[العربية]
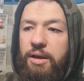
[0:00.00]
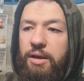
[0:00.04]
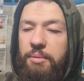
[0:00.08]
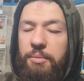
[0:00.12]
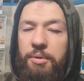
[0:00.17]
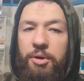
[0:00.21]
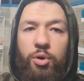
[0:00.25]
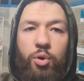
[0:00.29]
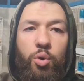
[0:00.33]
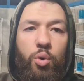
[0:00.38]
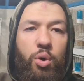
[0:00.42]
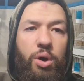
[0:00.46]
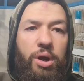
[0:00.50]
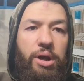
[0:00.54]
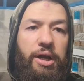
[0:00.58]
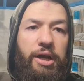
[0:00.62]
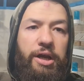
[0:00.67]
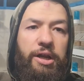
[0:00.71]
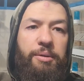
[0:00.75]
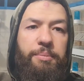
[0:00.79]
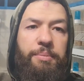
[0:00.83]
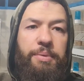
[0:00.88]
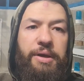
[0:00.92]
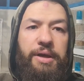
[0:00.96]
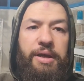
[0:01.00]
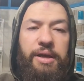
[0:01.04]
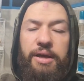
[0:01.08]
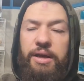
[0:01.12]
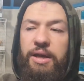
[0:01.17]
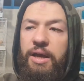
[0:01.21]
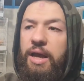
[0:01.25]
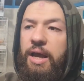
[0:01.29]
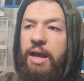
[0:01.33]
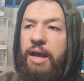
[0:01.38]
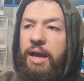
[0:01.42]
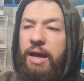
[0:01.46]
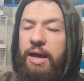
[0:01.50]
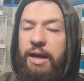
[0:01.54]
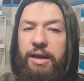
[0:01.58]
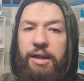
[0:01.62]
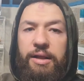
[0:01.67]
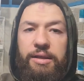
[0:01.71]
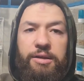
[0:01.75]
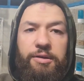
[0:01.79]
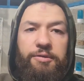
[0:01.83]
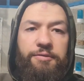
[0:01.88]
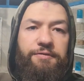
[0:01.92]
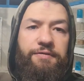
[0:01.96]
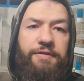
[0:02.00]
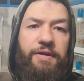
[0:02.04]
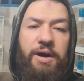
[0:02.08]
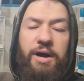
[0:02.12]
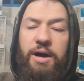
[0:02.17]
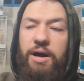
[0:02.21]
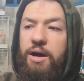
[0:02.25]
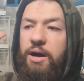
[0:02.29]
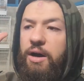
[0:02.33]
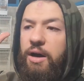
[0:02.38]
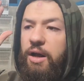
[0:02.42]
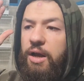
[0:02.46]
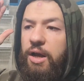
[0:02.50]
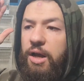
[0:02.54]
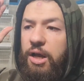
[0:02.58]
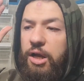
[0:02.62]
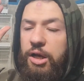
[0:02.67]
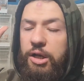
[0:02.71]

منقوع الحلبه خل التفاح